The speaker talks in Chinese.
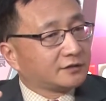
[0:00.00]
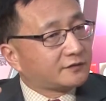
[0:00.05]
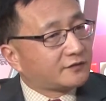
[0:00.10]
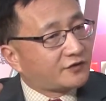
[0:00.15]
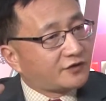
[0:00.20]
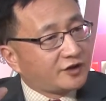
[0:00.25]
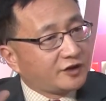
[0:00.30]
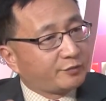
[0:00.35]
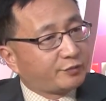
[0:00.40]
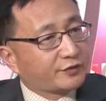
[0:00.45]

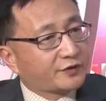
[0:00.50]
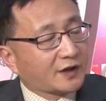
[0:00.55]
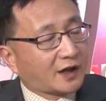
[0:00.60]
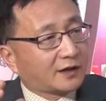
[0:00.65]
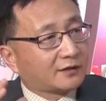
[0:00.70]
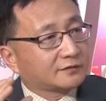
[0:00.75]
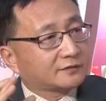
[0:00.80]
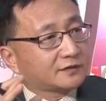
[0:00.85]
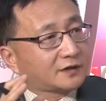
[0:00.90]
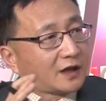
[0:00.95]
既不
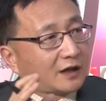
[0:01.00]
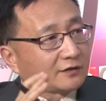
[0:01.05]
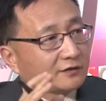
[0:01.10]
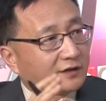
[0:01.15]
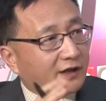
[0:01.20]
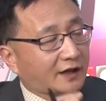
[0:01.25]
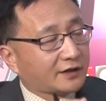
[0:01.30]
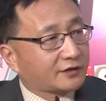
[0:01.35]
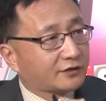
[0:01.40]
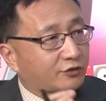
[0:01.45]
像刚
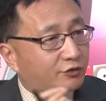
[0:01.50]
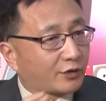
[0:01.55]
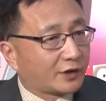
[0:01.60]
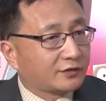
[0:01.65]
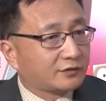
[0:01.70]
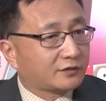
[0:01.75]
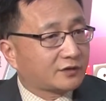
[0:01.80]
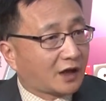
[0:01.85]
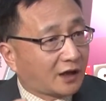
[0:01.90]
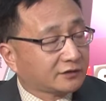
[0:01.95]
开始
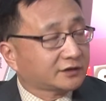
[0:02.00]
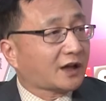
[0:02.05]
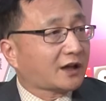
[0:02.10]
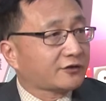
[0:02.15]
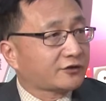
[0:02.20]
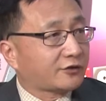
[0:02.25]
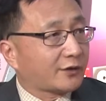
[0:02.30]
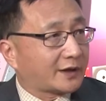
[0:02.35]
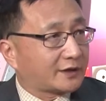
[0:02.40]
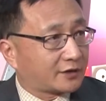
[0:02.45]
选刚当
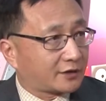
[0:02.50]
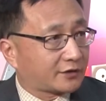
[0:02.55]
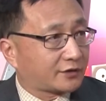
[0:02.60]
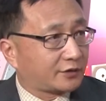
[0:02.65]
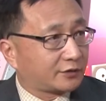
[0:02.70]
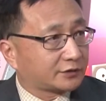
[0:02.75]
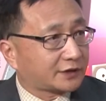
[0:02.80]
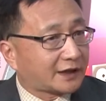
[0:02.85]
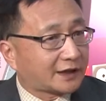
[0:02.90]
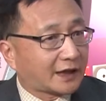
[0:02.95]
选的时
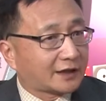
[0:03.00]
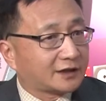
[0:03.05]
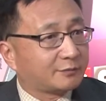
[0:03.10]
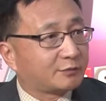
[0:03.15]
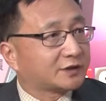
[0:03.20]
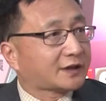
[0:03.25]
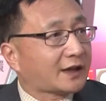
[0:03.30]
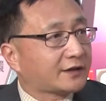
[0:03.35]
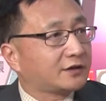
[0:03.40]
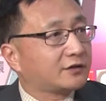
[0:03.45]
候，大家那么
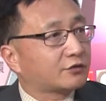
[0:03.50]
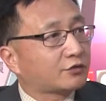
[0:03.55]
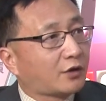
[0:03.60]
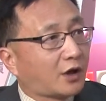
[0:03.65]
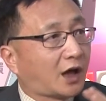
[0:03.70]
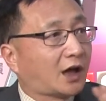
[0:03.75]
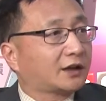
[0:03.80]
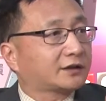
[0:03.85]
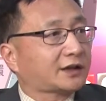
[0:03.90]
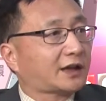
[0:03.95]
担心说
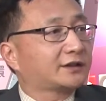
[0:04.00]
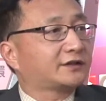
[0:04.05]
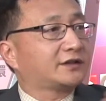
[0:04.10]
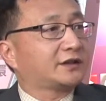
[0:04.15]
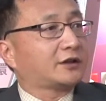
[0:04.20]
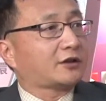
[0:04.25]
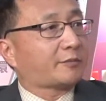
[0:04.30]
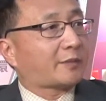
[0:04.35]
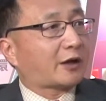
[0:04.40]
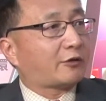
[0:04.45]
啊，他现
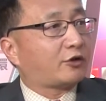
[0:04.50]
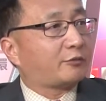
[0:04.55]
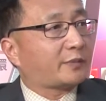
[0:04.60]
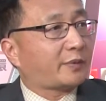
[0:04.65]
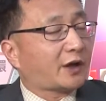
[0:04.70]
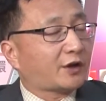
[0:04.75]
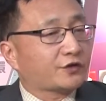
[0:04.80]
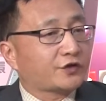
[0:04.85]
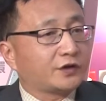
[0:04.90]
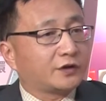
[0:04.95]
在要把我们
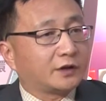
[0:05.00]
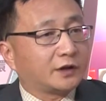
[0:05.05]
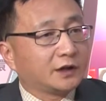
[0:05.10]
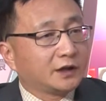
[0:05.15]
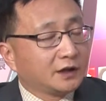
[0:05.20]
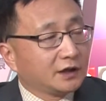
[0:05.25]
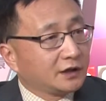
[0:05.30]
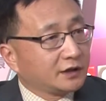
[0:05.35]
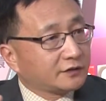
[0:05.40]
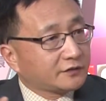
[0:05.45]
抛弃了，
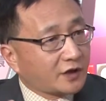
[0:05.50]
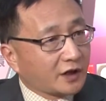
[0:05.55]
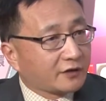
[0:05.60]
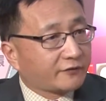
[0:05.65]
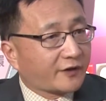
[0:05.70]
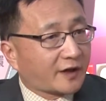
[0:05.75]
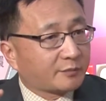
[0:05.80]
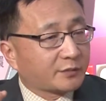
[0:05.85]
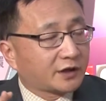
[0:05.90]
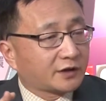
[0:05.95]
这
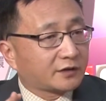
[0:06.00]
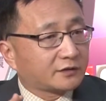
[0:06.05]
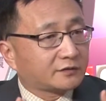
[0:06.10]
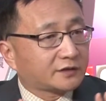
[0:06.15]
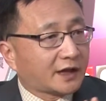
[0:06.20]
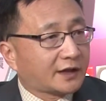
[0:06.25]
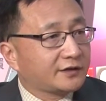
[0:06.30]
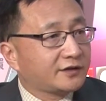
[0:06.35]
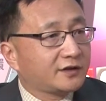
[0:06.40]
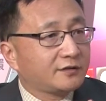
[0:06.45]
方面的
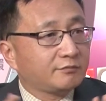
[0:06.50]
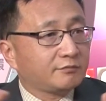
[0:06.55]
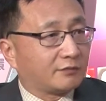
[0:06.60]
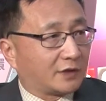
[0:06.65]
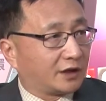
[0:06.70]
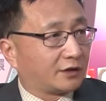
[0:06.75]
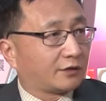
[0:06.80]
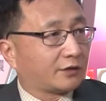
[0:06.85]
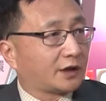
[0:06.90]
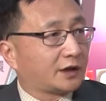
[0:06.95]
担心没
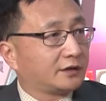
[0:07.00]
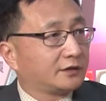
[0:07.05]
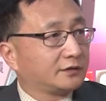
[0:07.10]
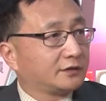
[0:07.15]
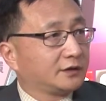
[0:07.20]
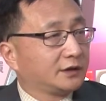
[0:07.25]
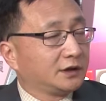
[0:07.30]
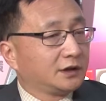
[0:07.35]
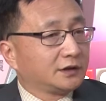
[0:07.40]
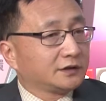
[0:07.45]
有了。
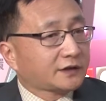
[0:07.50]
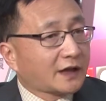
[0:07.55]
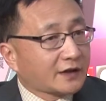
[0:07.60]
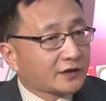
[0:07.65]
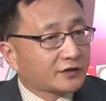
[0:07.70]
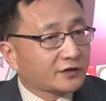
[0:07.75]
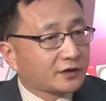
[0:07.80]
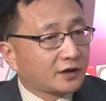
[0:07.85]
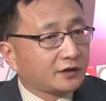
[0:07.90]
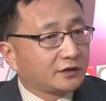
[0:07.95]
嗯，但
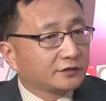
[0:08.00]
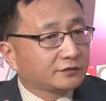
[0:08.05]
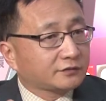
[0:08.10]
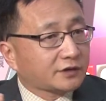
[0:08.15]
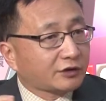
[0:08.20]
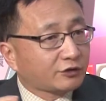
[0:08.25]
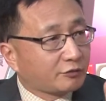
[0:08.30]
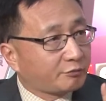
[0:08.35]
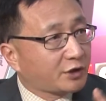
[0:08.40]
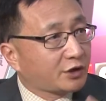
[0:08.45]
是呢，
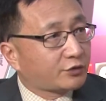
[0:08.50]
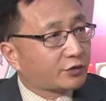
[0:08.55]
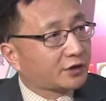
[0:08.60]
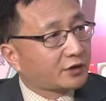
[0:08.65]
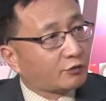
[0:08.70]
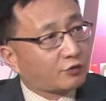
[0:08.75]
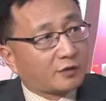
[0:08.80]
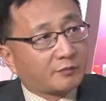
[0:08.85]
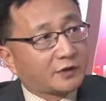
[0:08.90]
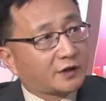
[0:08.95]
他又没觉得
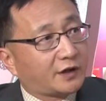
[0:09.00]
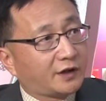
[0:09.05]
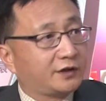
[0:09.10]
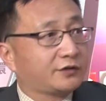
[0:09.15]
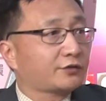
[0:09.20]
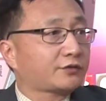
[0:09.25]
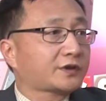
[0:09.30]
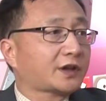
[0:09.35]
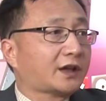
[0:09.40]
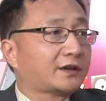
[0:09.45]
我们可以
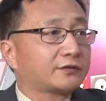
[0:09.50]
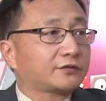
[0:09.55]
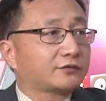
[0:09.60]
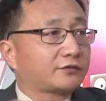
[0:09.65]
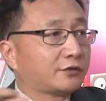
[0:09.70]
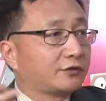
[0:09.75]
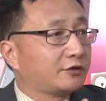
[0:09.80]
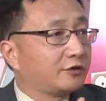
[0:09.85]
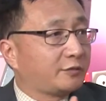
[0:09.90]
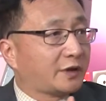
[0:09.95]
就这样
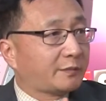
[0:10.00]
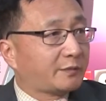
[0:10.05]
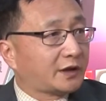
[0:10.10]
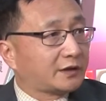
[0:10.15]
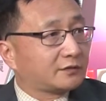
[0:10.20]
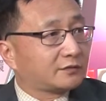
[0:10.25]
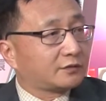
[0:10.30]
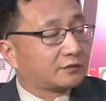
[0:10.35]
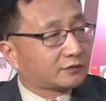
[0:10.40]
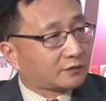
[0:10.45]
随随便便
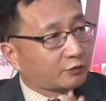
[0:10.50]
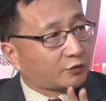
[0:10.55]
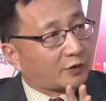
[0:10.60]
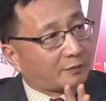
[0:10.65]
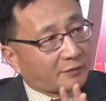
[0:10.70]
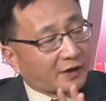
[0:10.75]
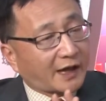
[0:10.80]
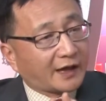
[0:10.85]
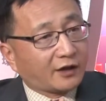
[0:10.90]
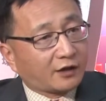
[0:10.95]
的，我
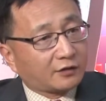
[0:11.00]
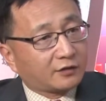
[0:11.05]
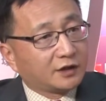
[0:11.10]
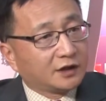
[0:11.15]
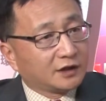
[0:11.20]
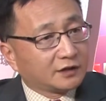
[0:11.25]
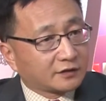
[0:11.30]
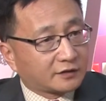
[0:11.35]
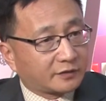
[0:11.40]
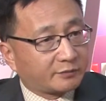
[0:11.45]
们还要
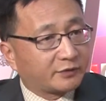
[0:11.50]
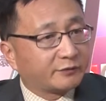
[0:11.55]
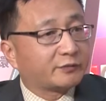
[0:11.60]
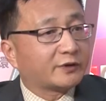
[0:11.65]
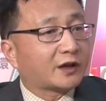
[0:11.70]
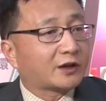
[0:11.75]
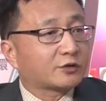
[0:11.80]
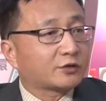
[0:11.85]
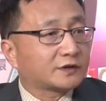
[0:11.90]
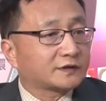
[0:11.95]
可能，比
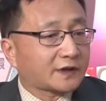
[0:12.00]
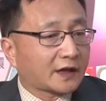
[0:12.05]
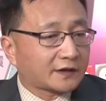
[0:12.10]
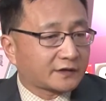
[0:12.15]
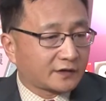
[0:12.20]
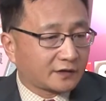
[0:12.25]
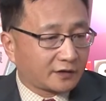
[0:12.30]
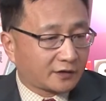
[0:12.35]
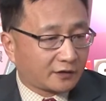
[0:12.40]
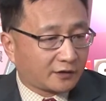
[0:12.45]
方说在
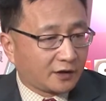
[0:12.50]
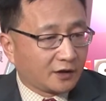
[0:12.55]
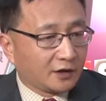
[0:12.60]
这个